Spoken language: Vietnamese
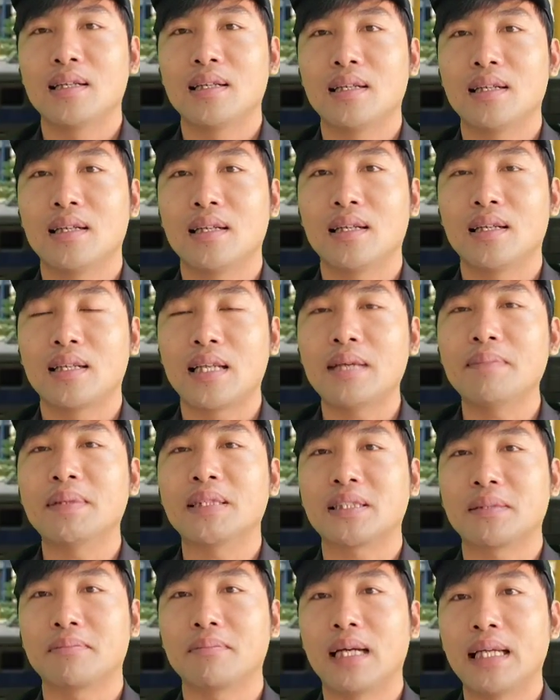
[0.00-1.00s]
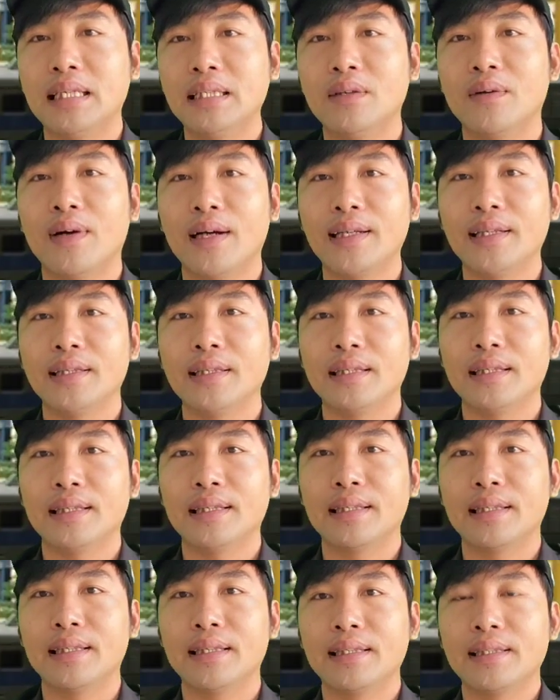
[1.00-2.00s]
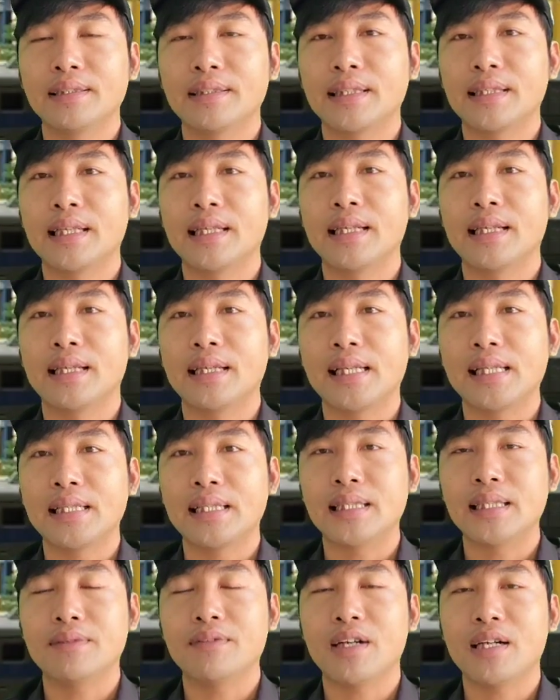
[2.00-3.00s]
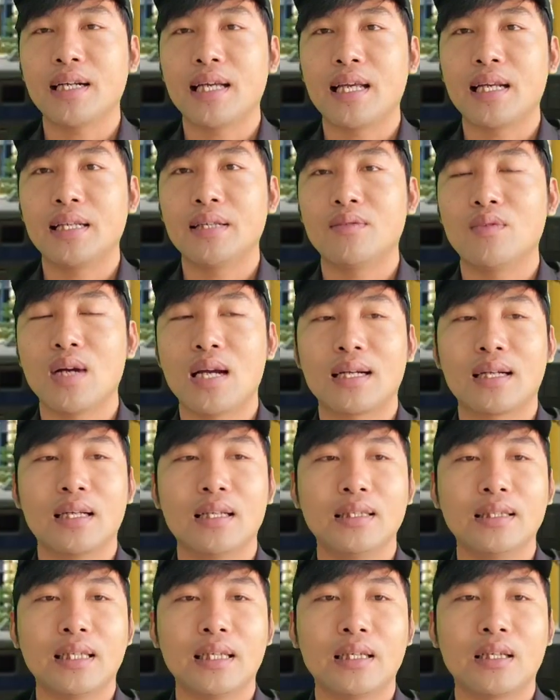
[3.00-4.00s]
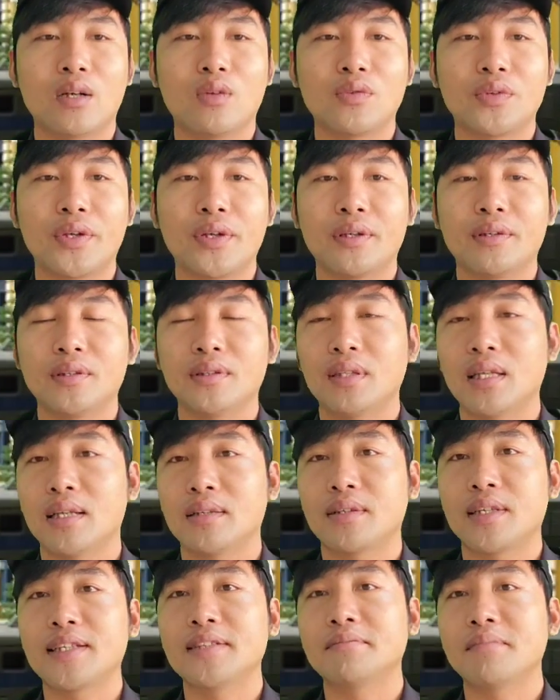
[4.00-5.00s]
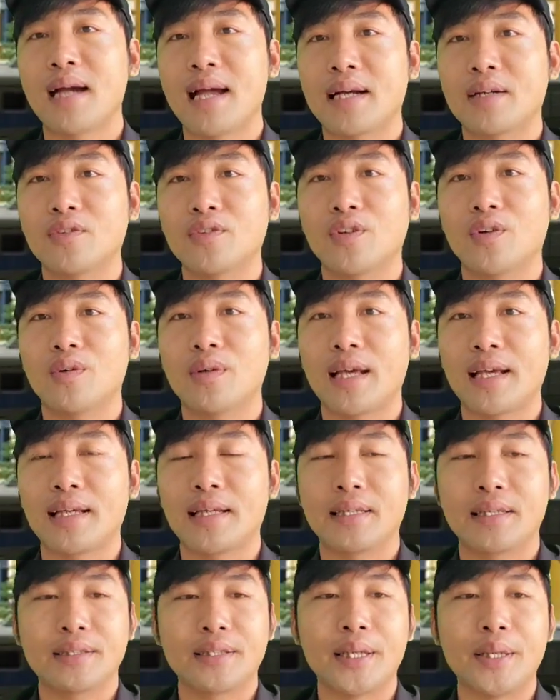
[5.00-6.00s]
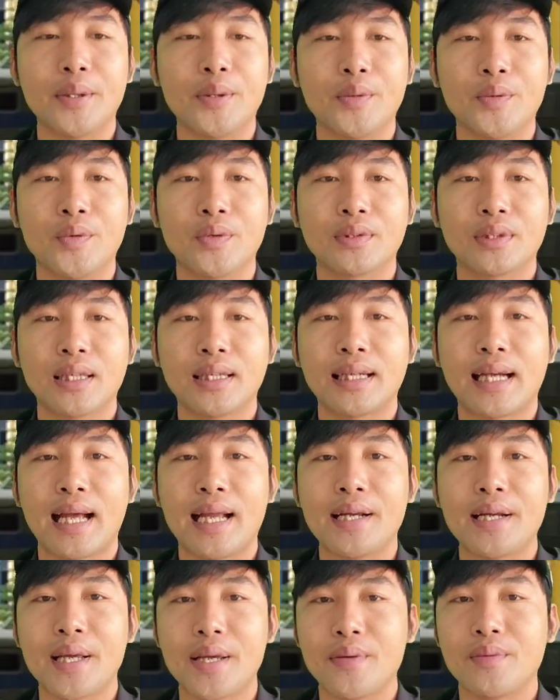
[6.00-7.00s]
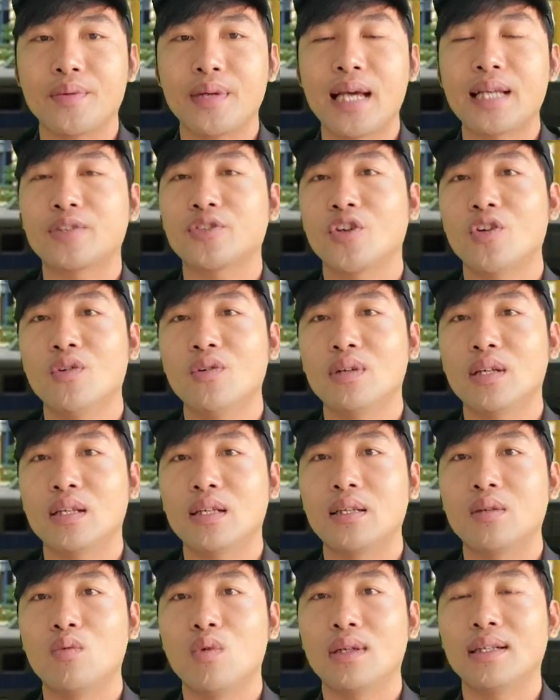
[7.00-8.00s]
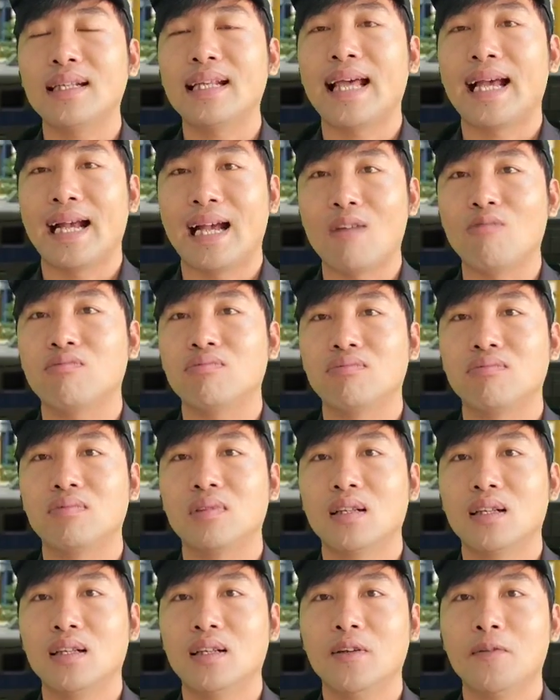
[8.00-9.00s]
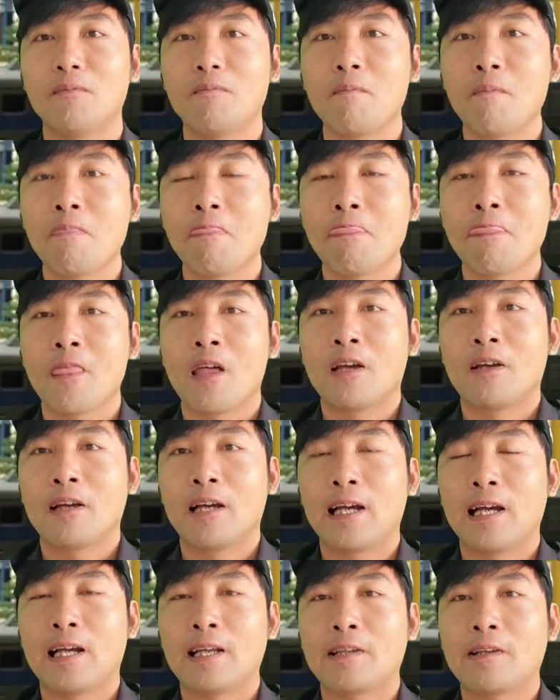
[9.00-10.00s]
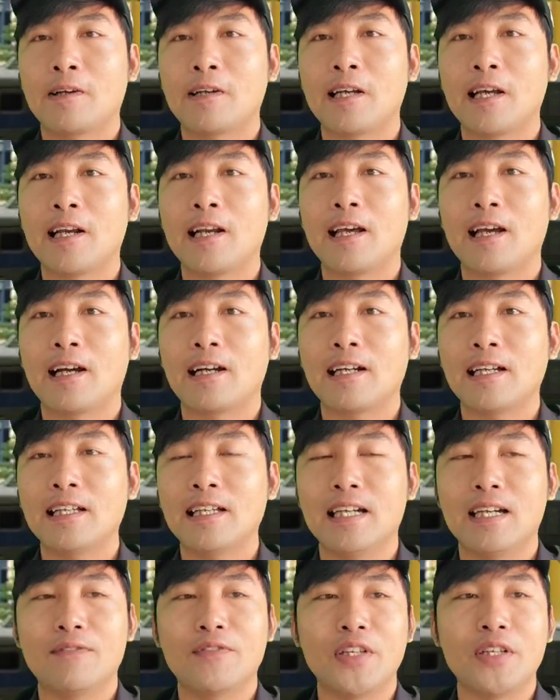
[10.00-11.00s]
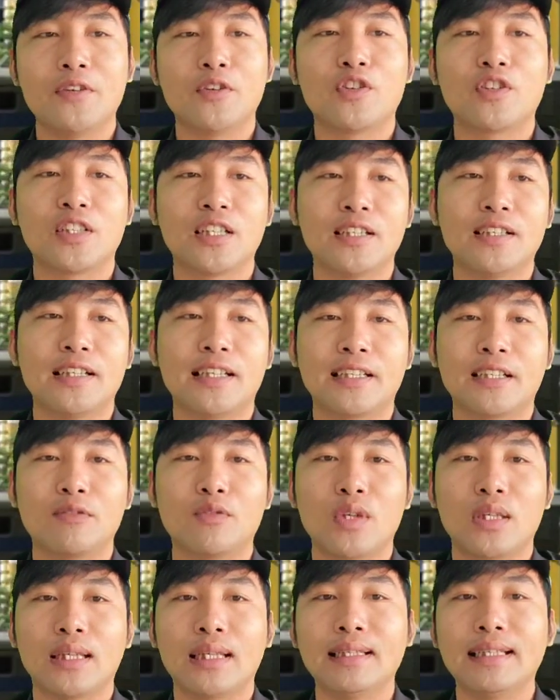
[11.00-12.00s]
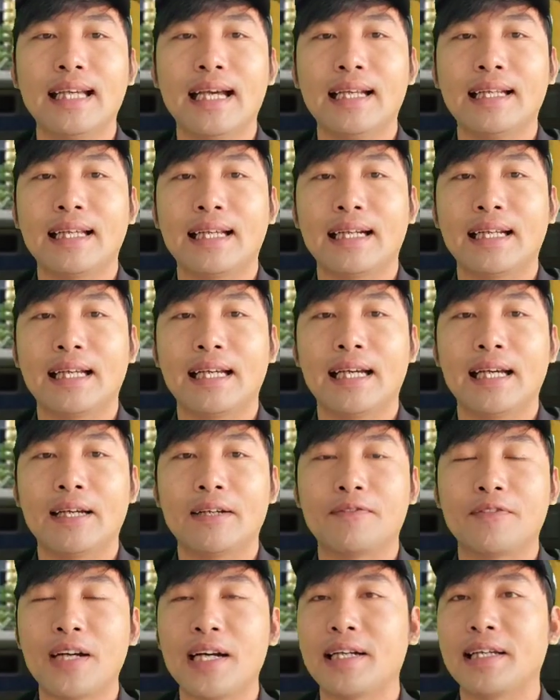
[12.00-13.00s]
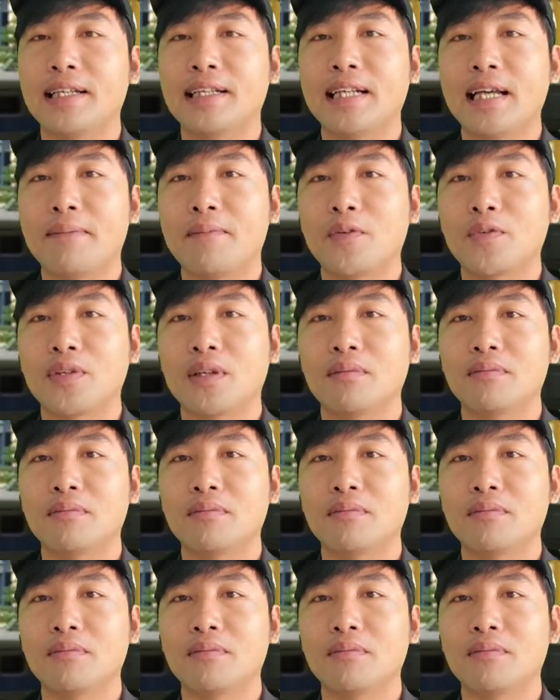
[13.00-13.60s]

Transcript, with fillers: à, để mà sập bẫy cô ấy à, cho nên là những cái vấn đề liên quan đến cái câu chuyện à, tiền bạc của cô này đều tất cả đều đa số là liên quan đến đàn ông à à, cho nên là cái à, vị luật sư này thanh quyền đánh giá rằng là phát hiện ra một trong